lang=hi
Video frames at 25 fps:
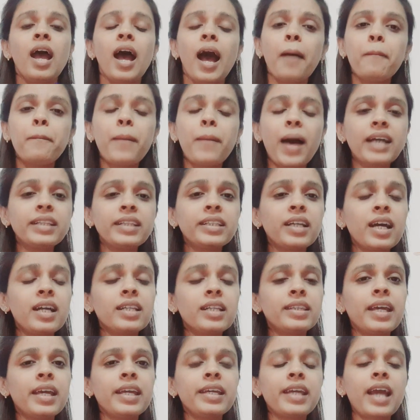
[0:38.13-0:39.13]
अब बात
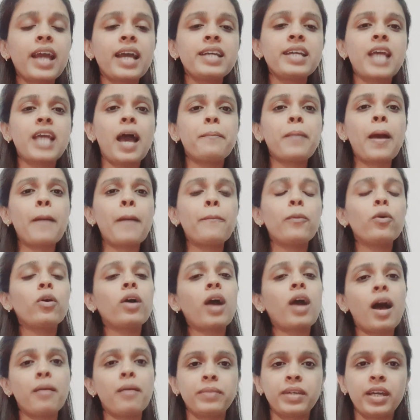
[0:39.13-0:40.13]
करते हैं गाइज यहाँ पे आपको
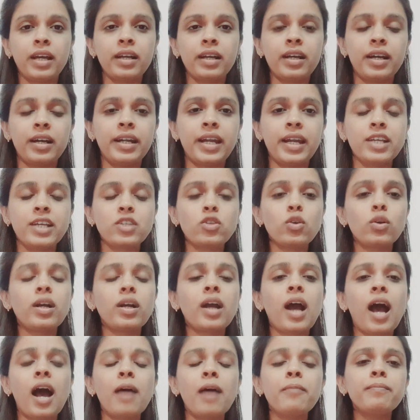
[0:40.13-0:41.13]
काम क्या करना है सो
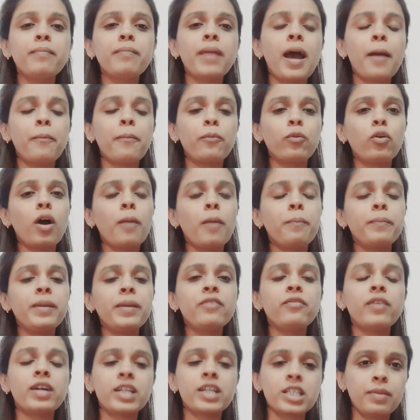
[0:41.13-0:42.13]
so, काम मैं आपको
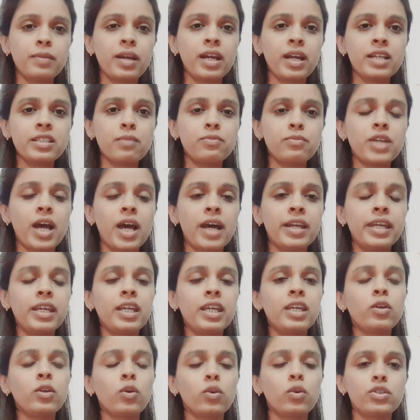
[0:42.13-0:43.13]
अपने वर्ड्स में अगर
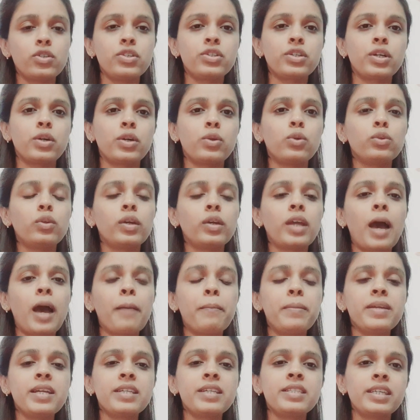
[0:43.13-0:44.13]
समझाने की कोशिश करूँ तो
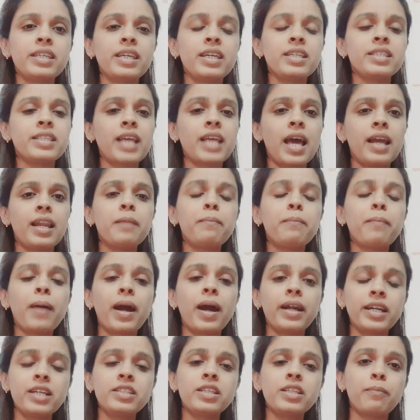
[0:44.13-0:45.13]
यहाँ पे जैसे कि सेलर
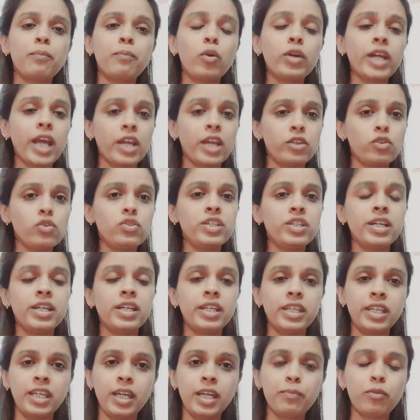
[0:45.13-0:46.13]
पार्टनर सपोर्ट
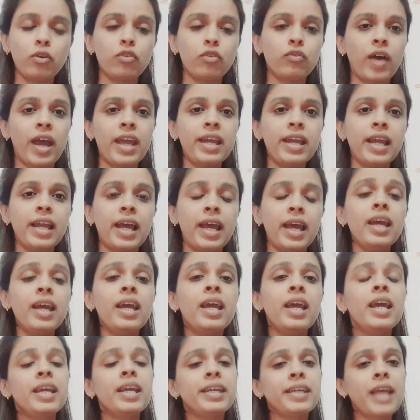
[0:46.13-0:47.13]
एसोसिएट की प्रोफाइल है
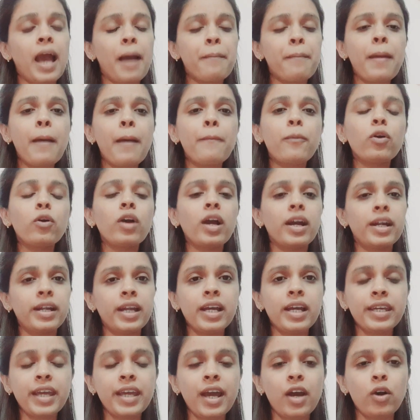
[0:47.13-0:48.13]
यहाँ पे आपको
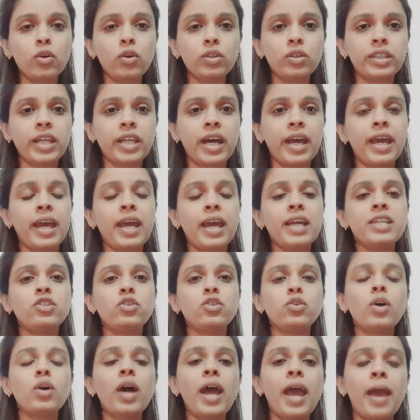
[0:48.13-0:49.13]
करना क्या होता है
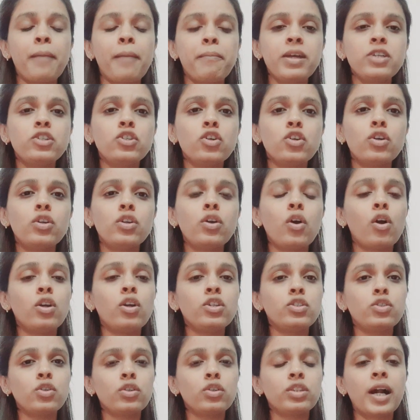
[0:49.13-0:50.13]
जो अमेजोन
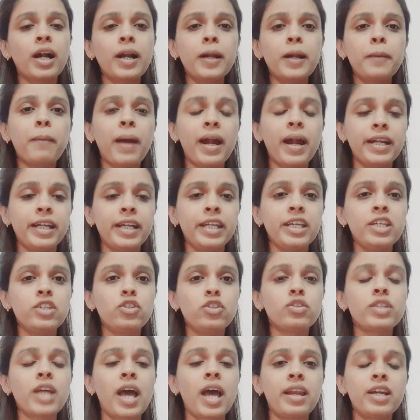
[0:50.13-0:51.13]
और जो थर्ड पार्टी
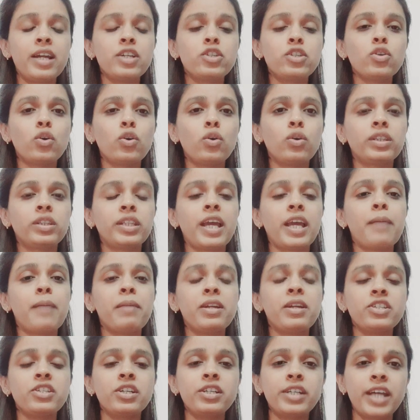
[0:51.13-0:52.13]
जो सेलर जो होते हैं
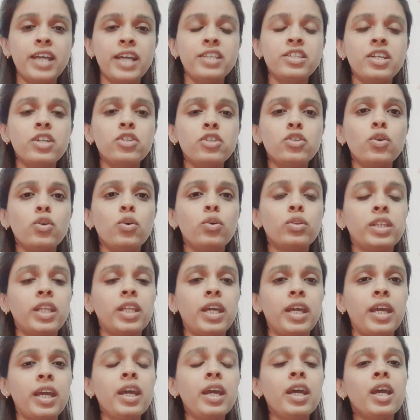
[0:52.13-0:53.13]
मर्चेंटाइजर जो
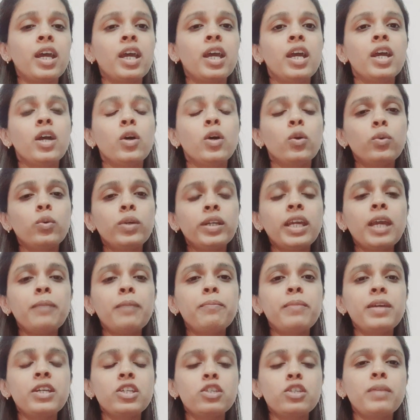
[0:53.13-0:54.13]
होते हैं उनके
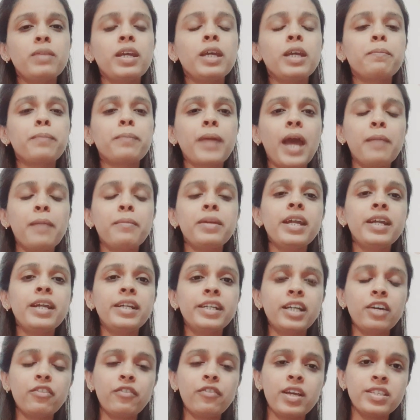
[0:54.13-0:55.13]
बीच में एक प्राइमरी
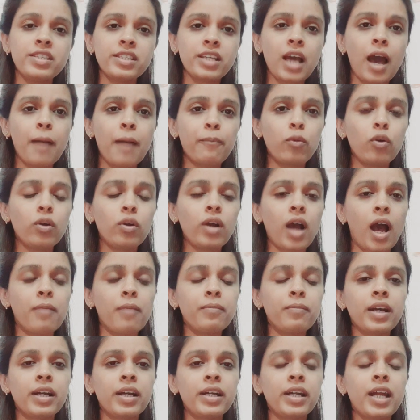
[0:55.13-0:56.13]
इंटरफ्रेंस का आपको
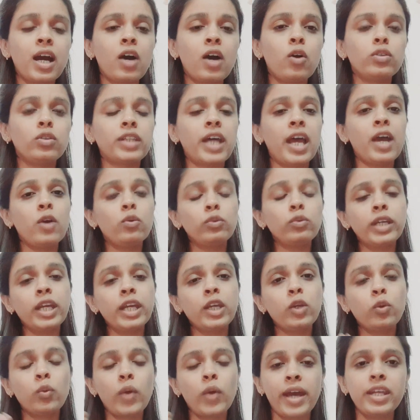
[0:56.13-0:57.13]
काम करना होता है
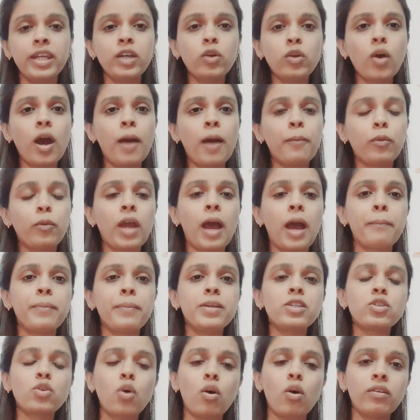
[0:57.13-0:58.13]
उनकी क्वेरी को आपको यहाँ
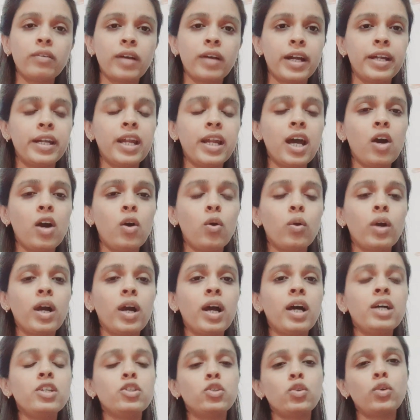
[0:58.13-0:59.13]
पे सॉल्व करना
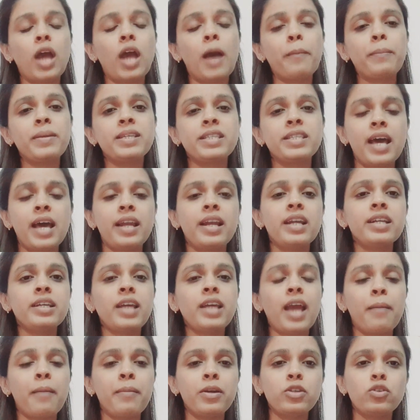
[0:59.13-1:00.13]
होगा जो यहाँ पे सेलर
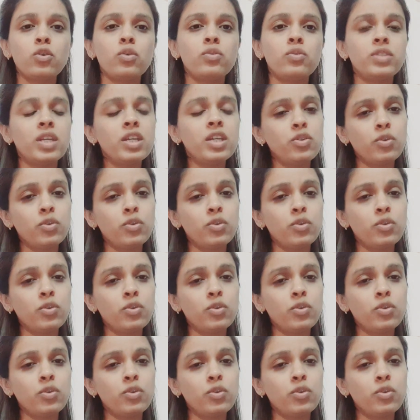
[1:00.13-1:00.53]
अमेजोन से